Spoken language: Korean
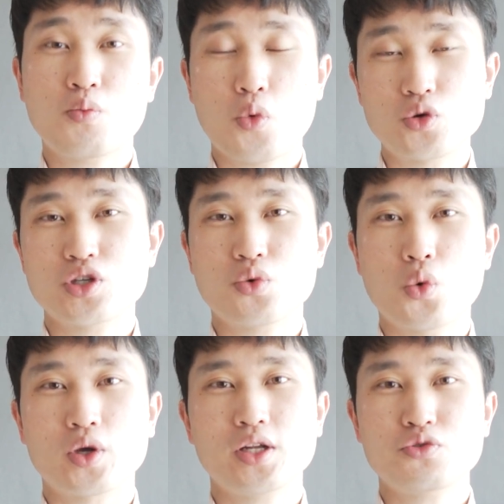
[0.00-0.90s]
보시고
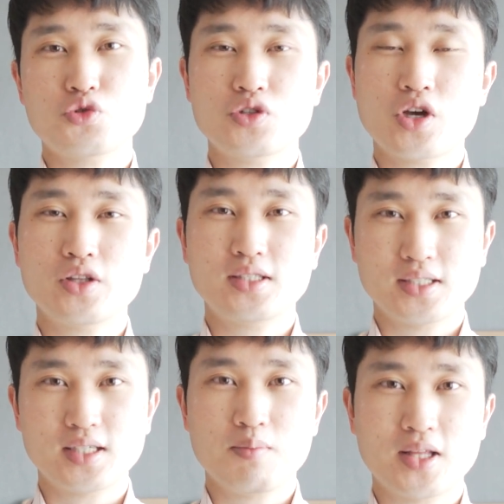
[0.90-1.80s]
오기를 추천을
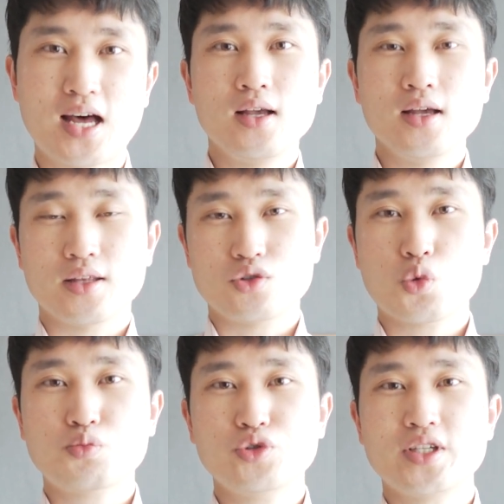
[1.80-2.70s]
드립니다. 네,
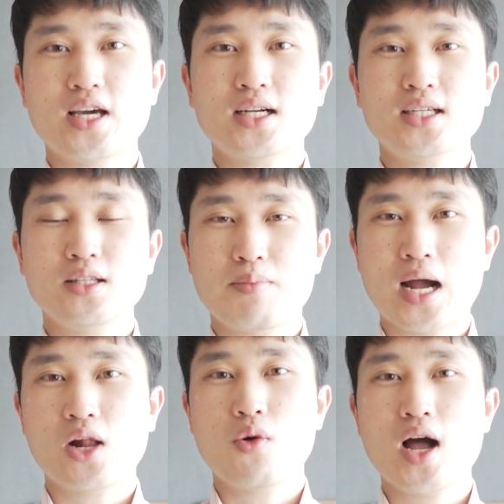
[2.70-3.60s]
족부의학은
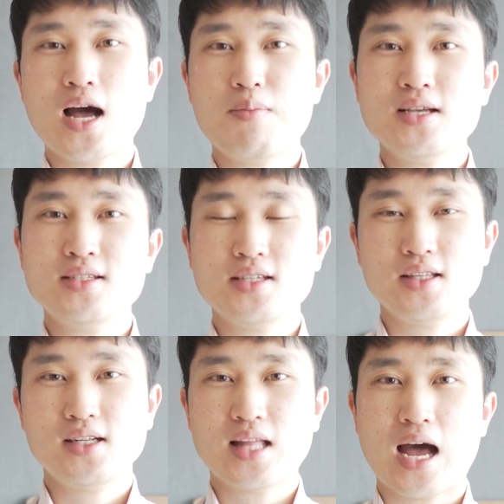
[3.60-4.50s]
발과 하반신을
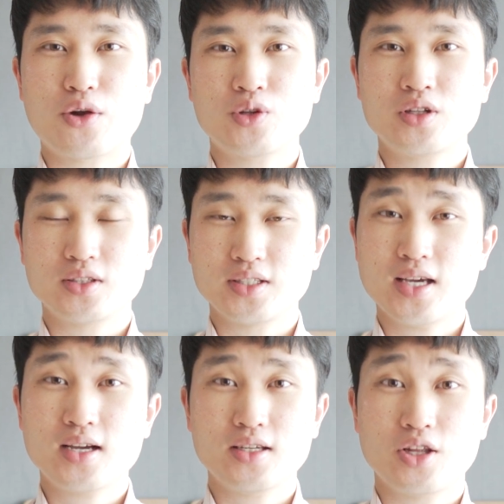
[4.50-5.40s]
다루는
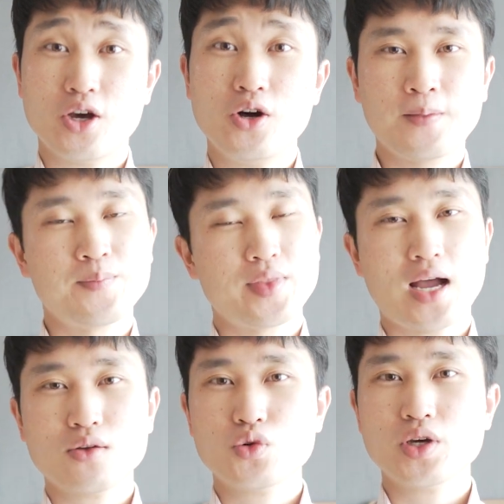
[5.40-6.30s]
의학인데요.
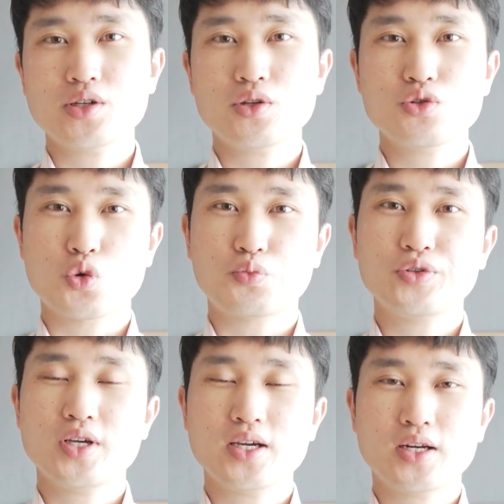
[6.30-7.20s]
한국에서는
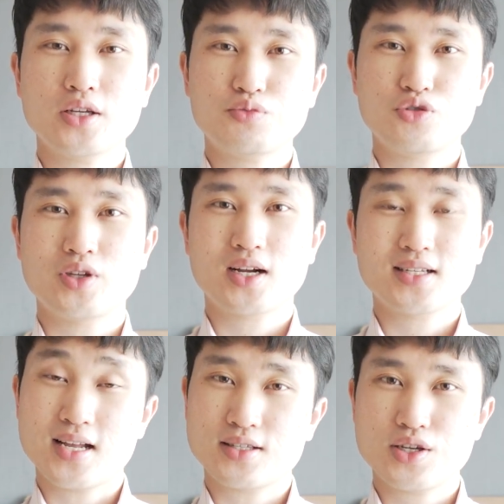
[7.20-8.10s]
족부이야기라는 분야가
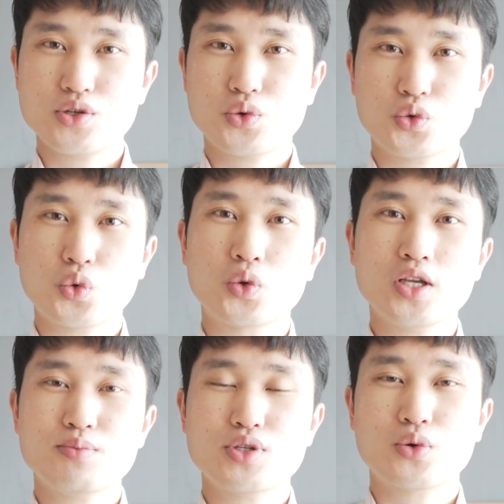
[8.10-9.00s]
자체적으로
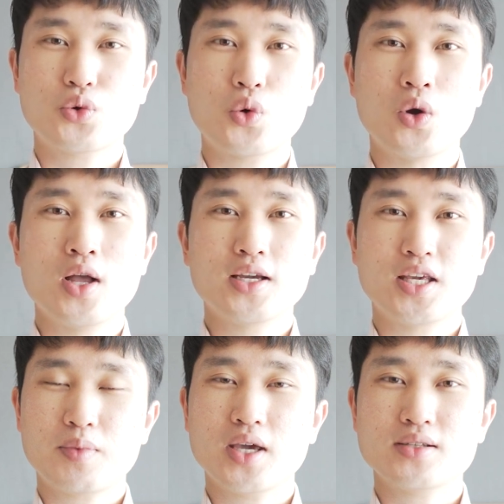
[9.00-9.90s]
독립적으로
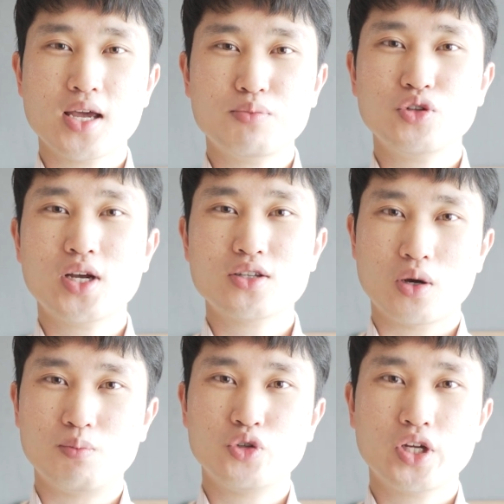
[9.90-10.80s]
깊게 세분화
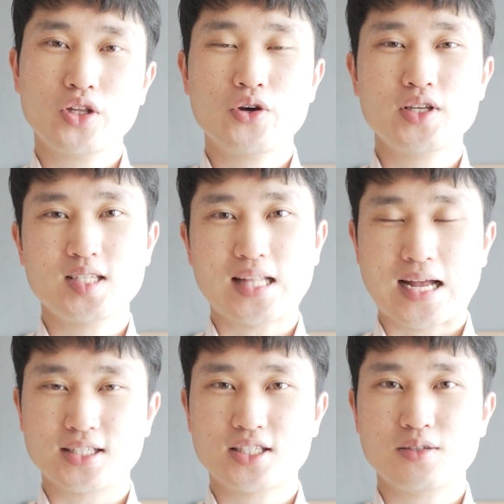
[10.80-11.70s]
전문화되어 있진
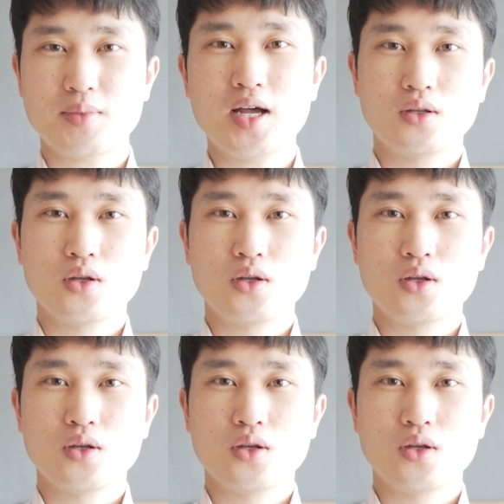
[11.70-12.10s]
않지만